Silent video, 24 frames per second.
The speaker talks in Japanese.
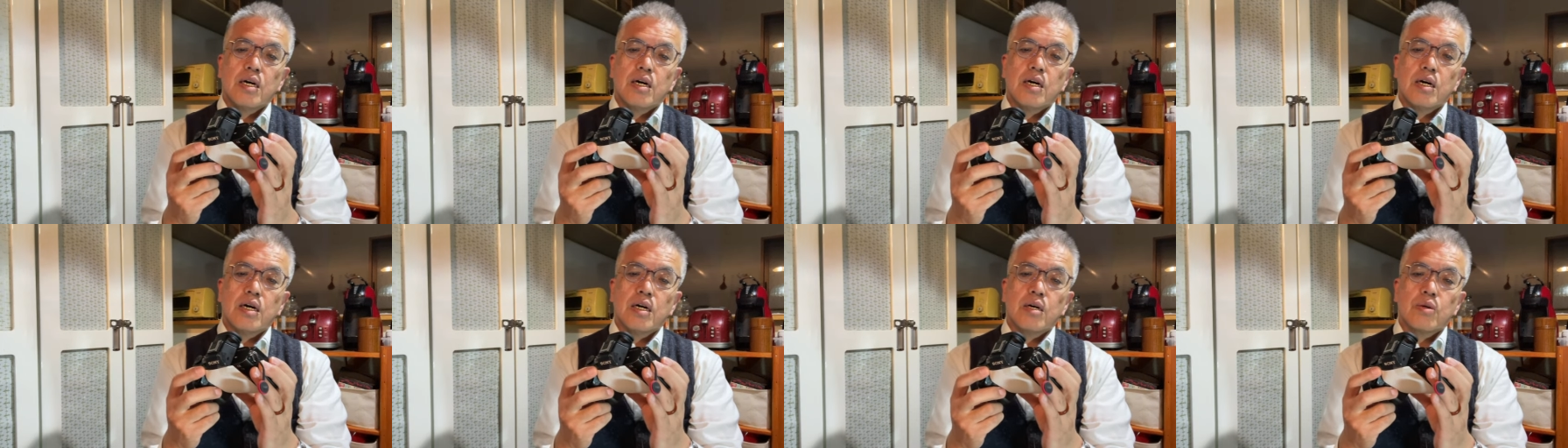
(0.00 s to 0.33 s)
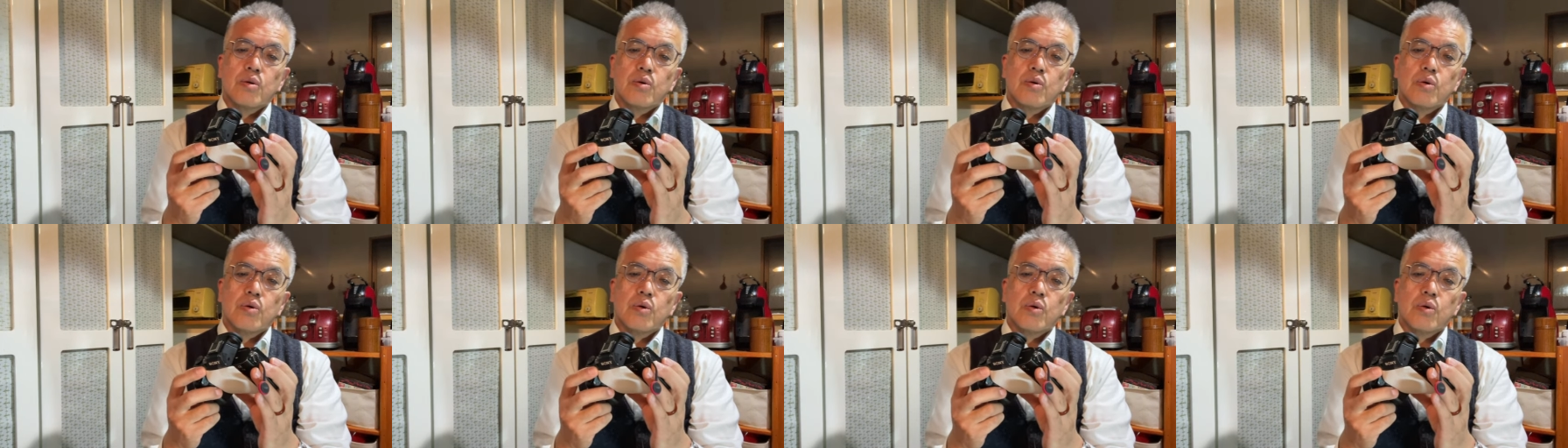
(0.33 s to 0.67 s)
あ
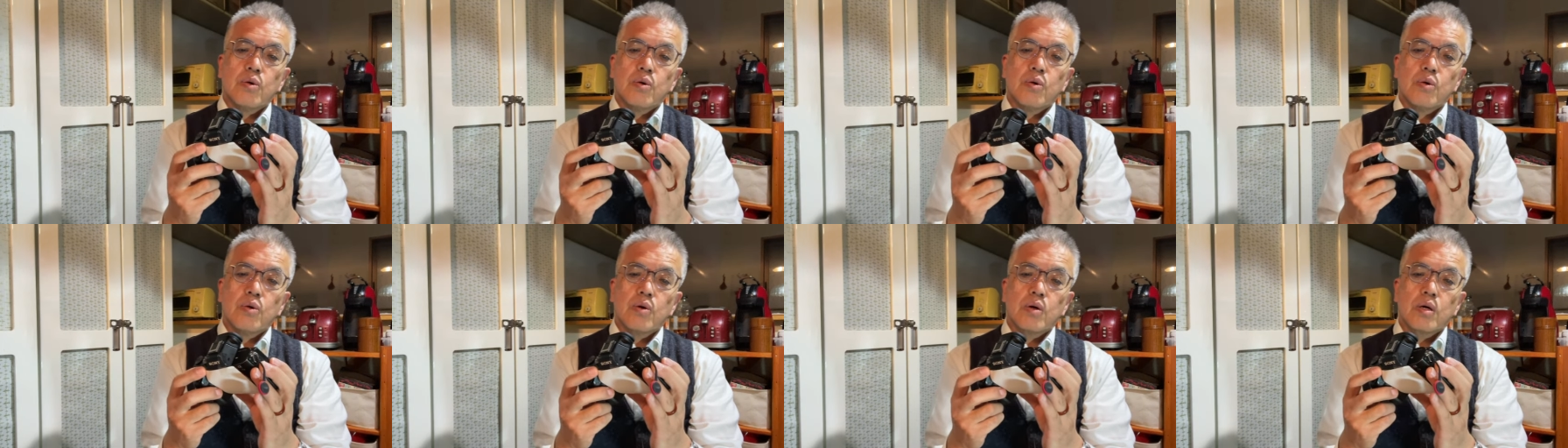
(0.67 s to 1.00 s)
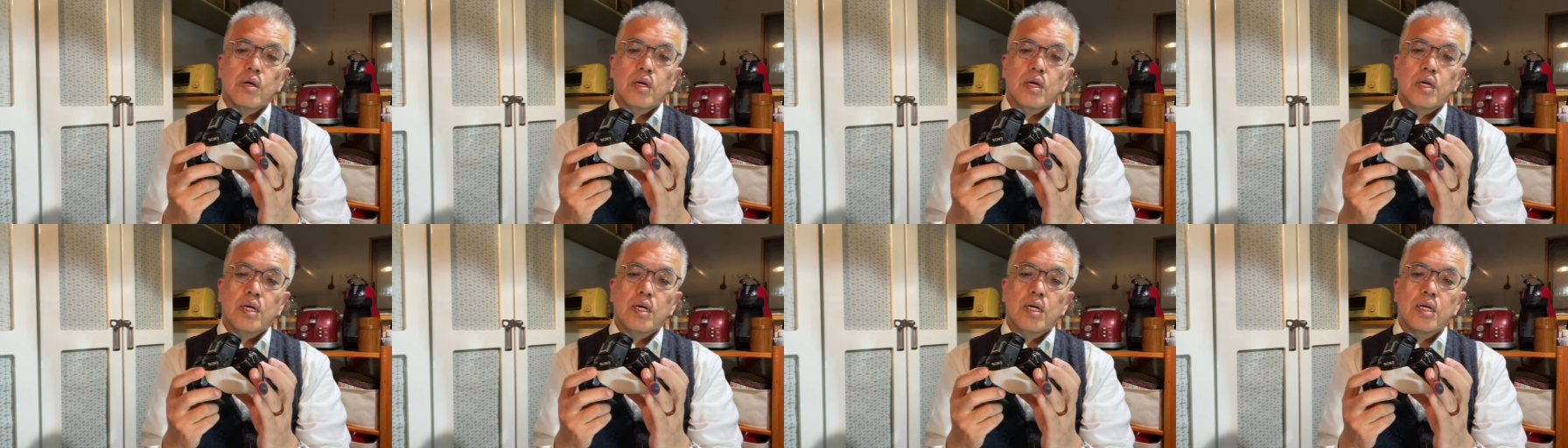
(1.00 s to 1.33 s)
の
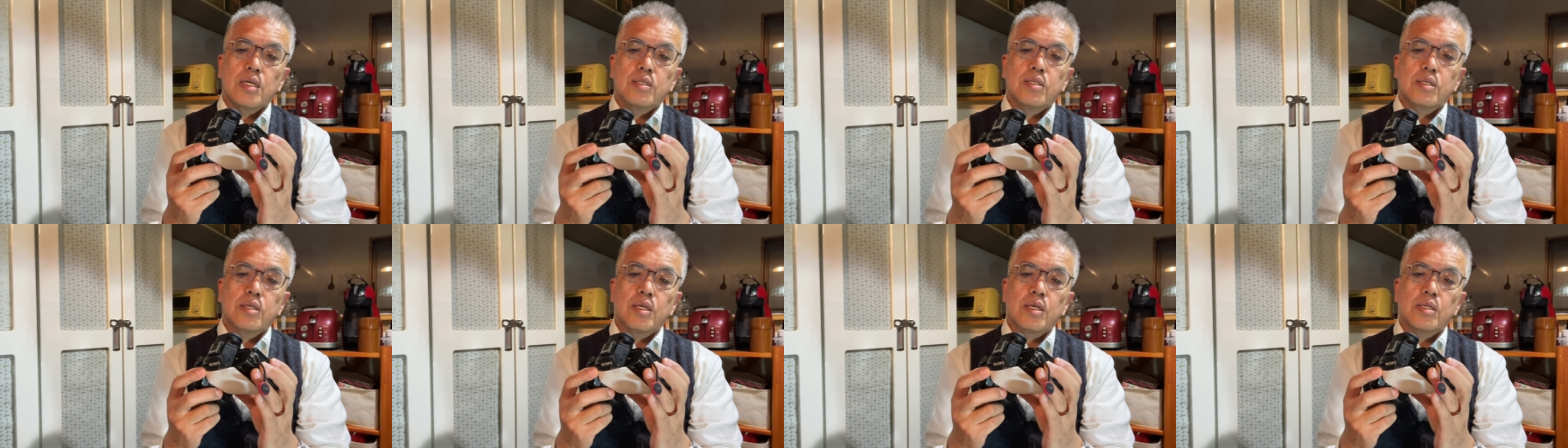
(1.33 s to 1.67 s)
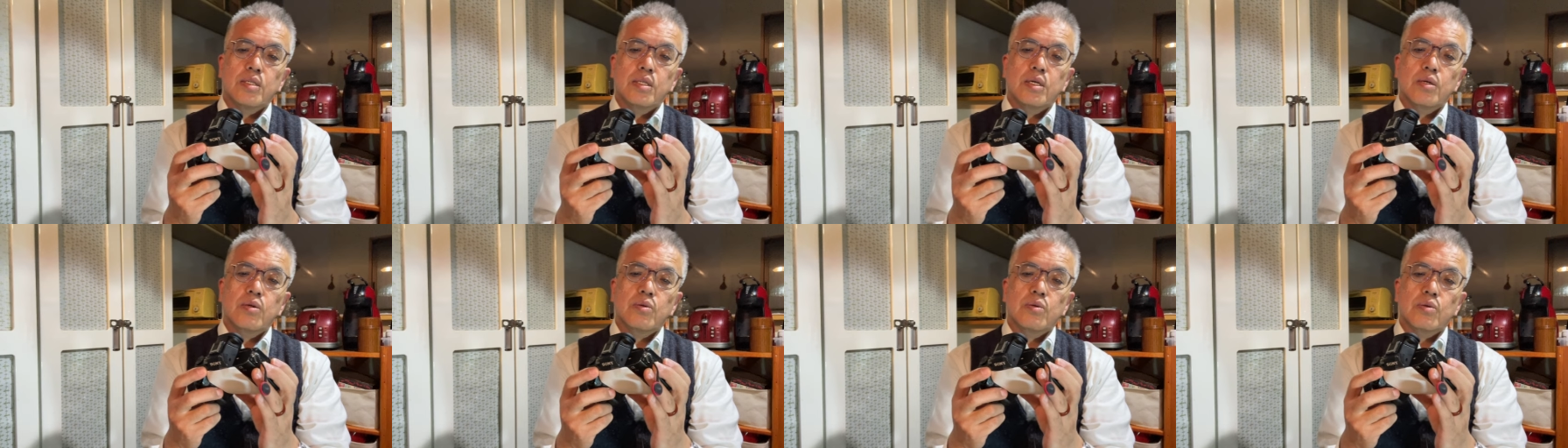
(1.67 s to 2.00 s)
削れ
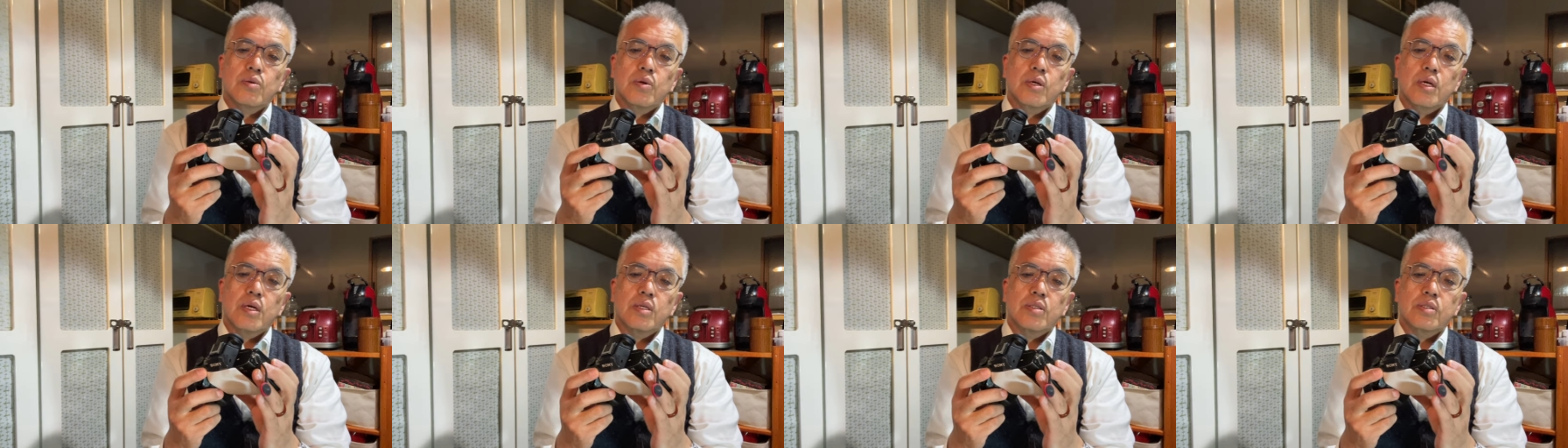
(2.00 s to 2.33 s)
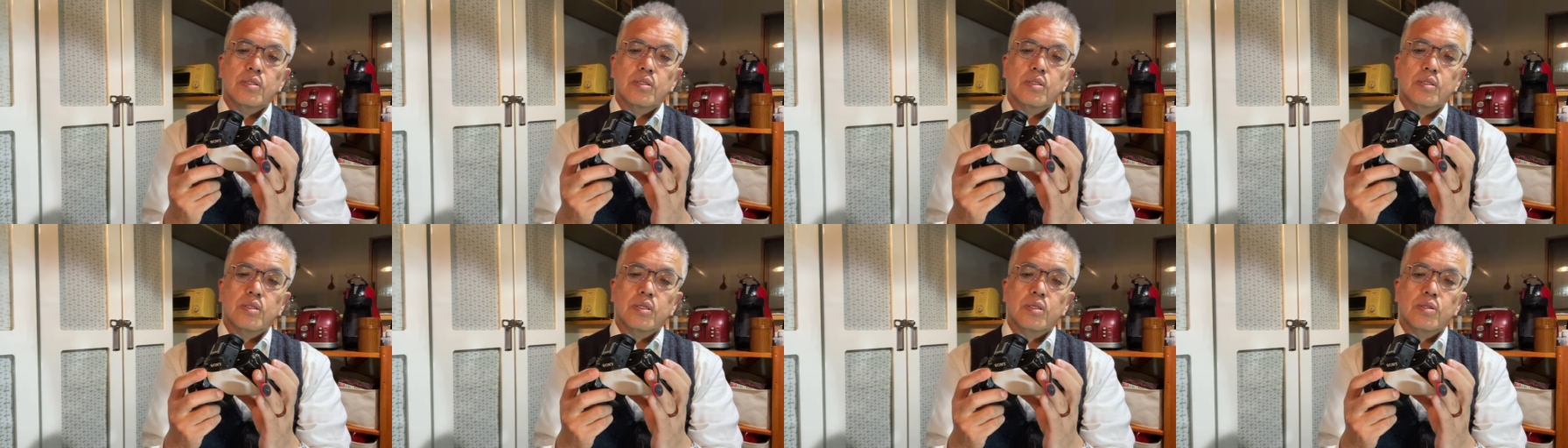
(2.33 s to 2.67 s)
てるのかっ
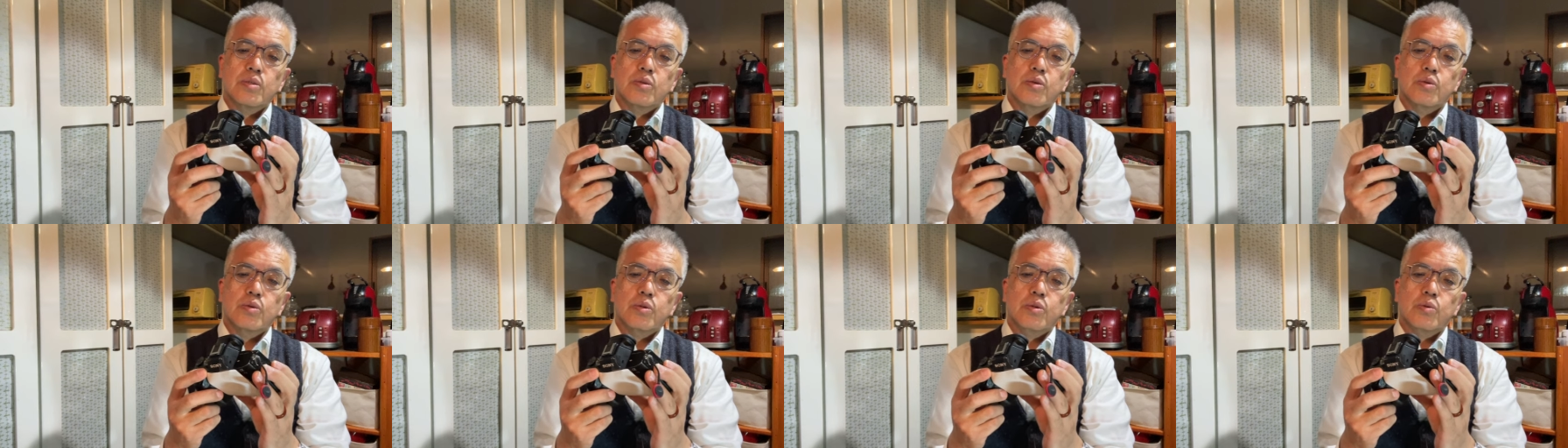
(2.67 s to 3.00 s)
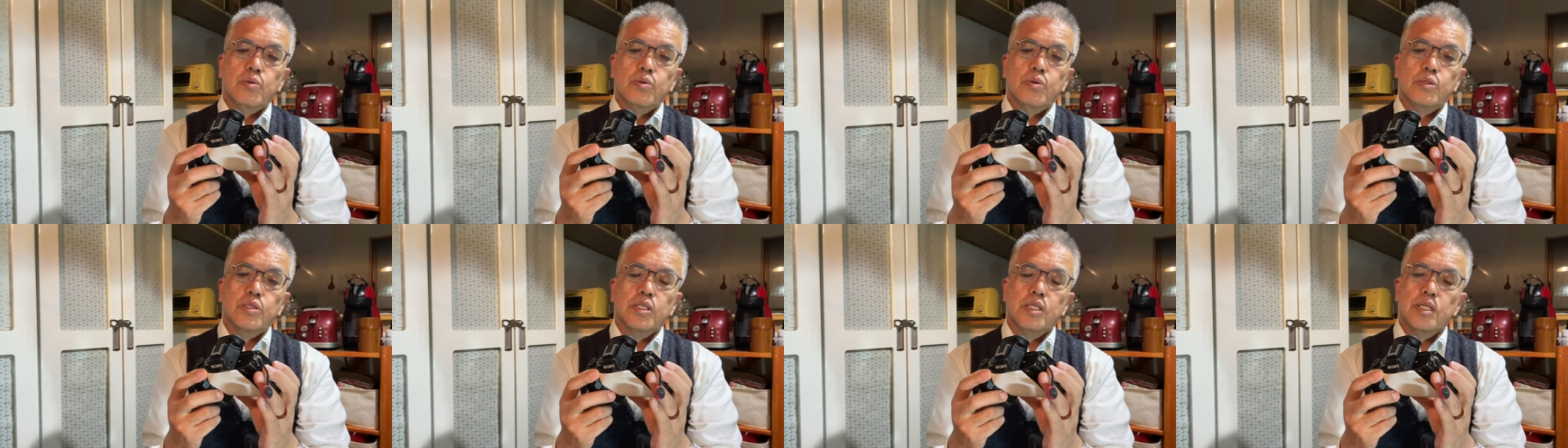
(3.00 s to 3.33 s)
てちょっと
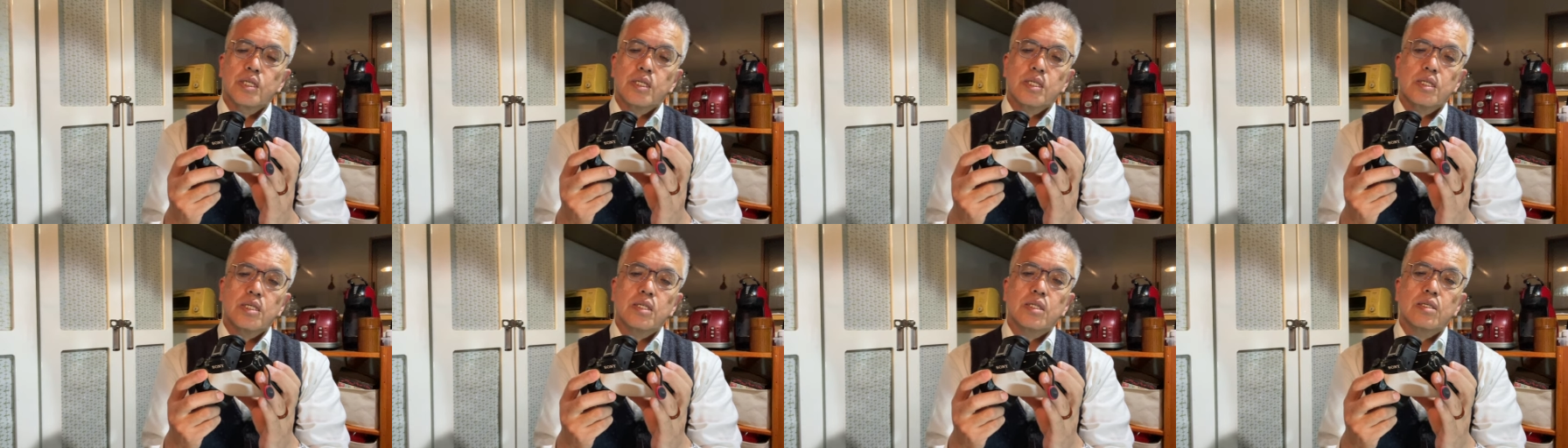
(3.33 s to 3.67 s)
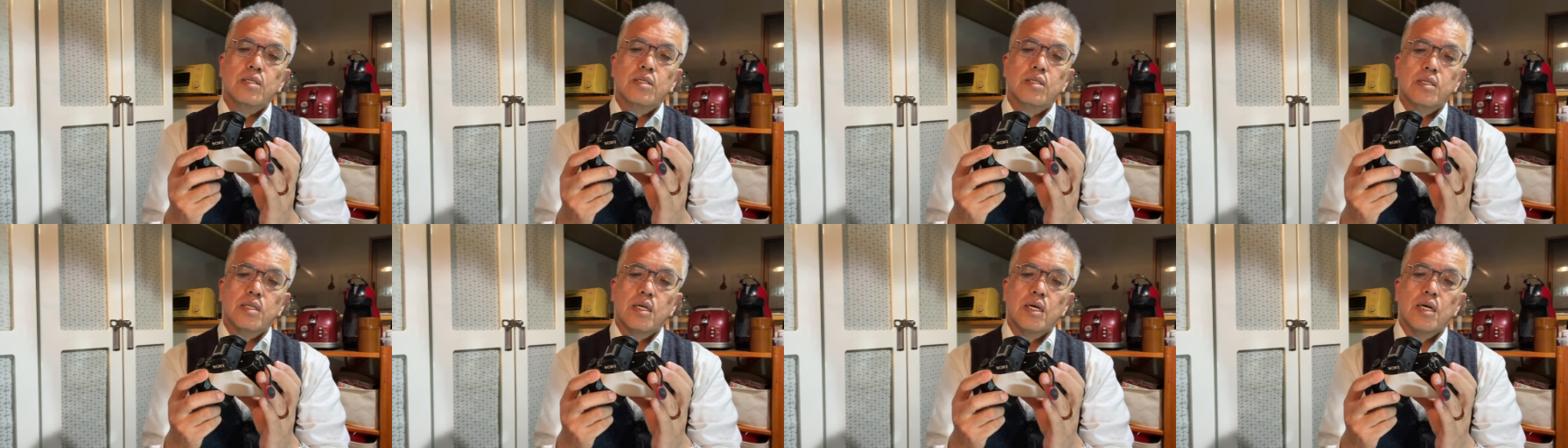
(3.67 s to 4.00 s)
不思議で
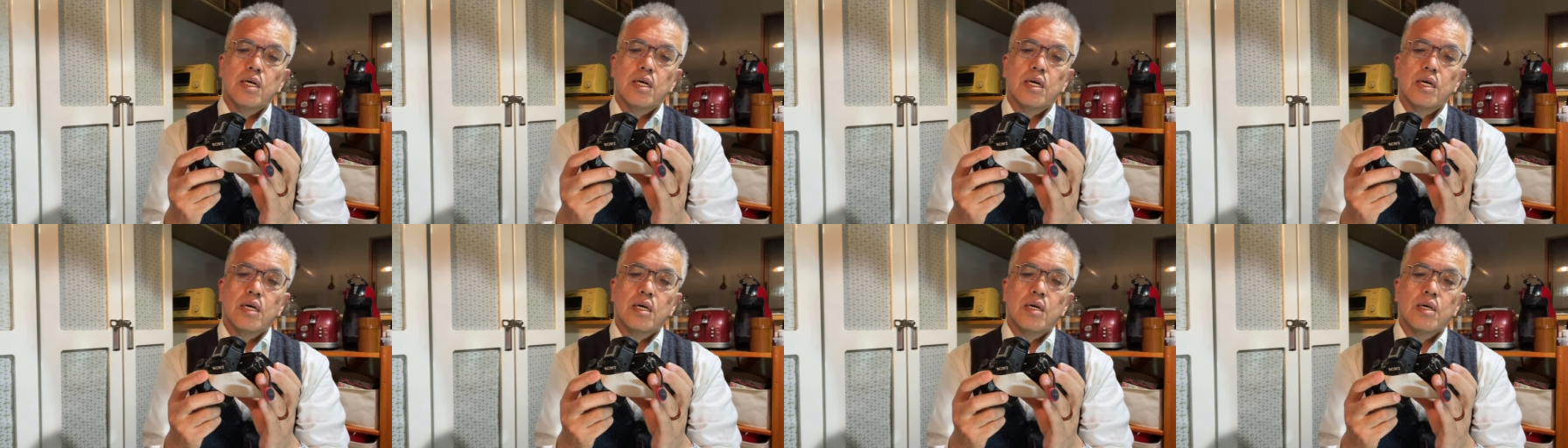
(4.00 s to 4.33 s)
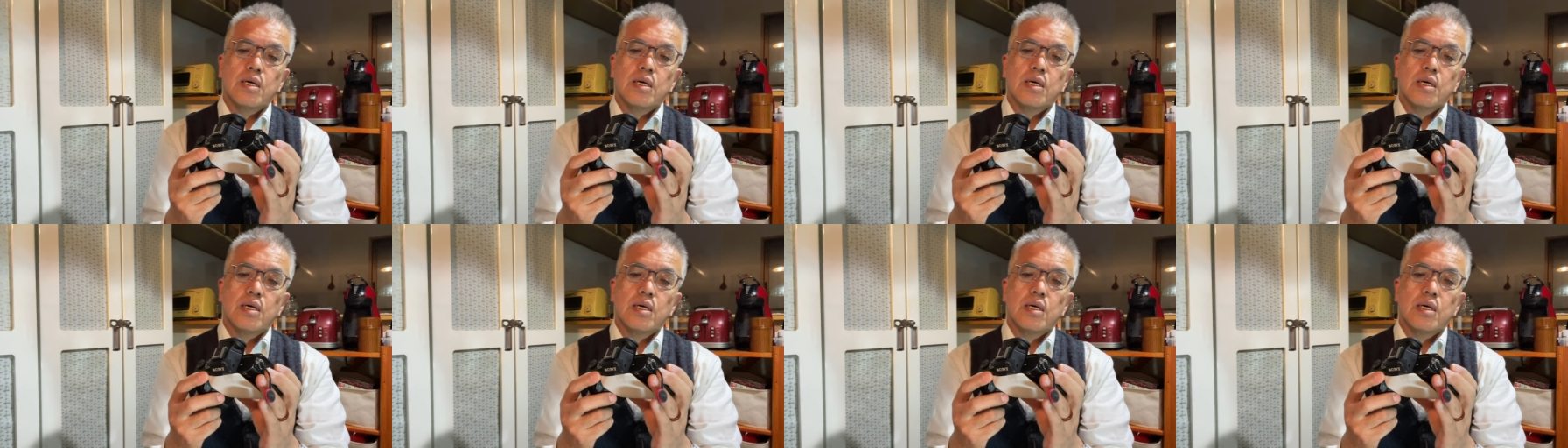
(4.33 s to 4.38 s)
すね。